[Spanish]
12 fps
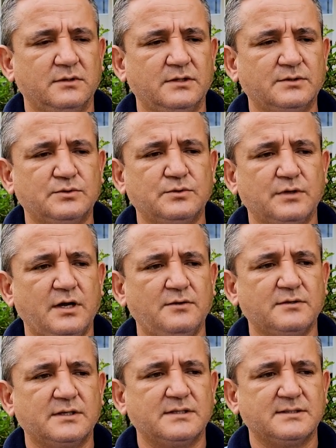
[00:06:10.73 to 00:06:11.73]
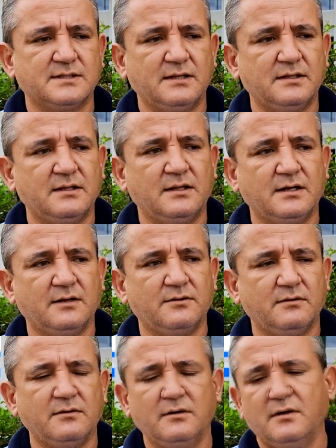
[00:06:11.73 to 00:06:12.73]
estos ciudadanos que se están
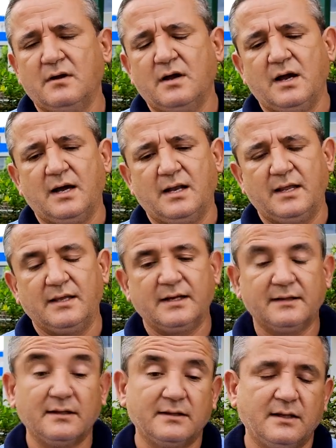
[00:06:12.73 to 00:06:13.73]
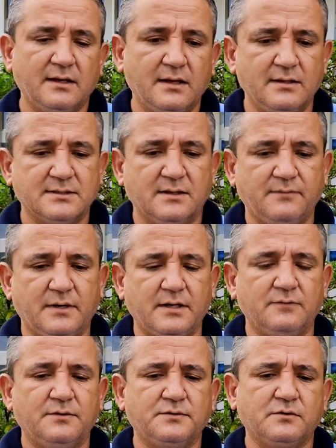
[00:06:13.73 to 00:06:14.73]
dedicando a la ingrata tarea de
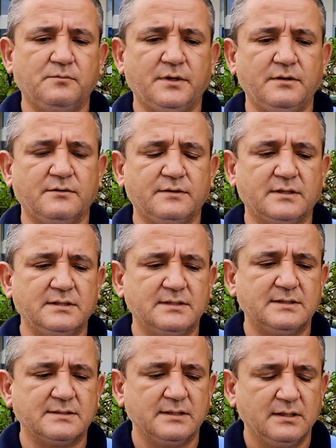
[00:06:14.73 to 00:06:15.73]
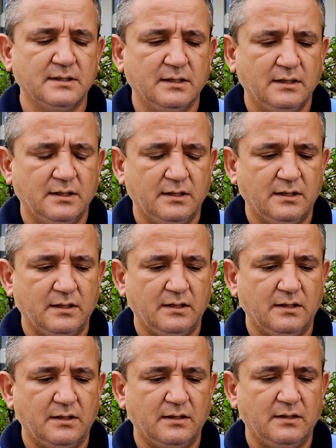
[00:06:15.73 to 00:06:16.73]
estafar a nuestros compañeros taxistas.
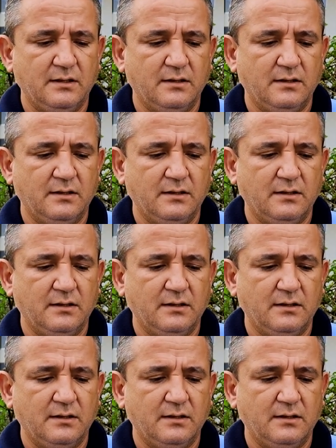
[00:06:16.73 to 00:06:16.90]
Eh,